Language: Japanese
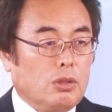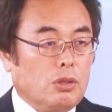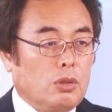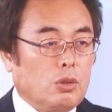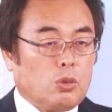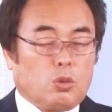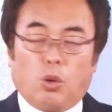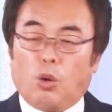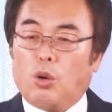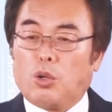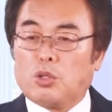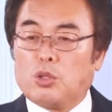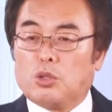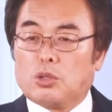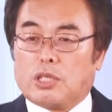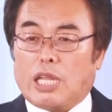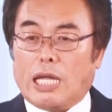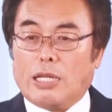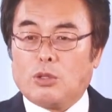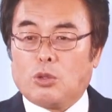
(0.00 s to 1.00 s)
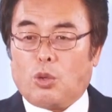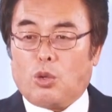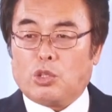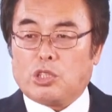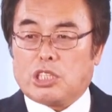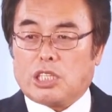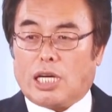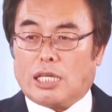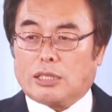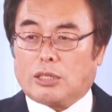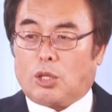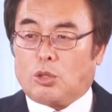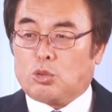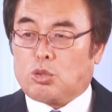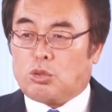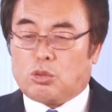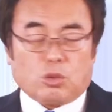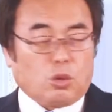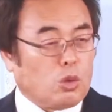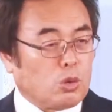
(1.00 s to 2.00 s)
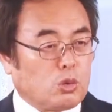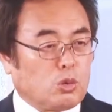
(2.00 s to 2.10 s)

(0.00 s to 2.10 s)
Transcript: こういう天道の仕方をすると